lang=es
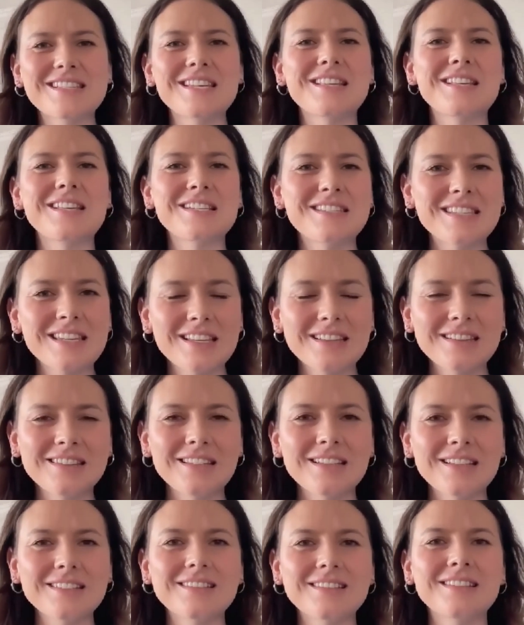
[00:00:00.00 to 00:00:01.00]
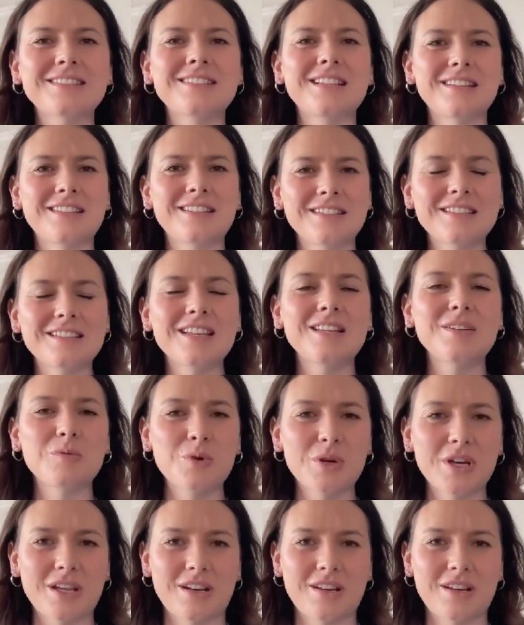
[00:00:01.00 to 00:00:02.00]

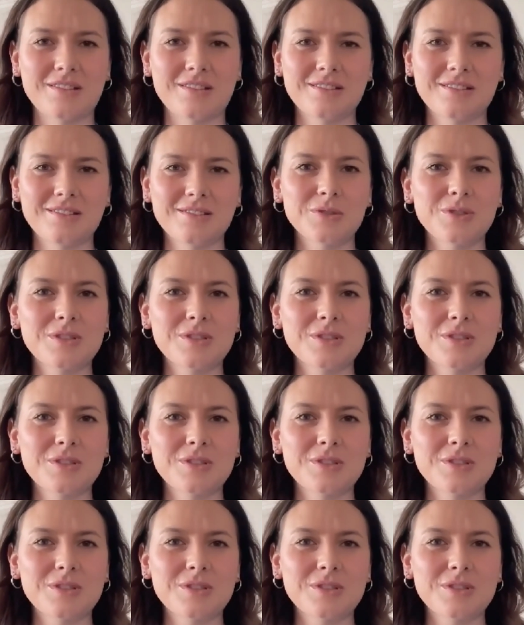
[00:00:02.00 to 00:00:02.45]
767 mujeres.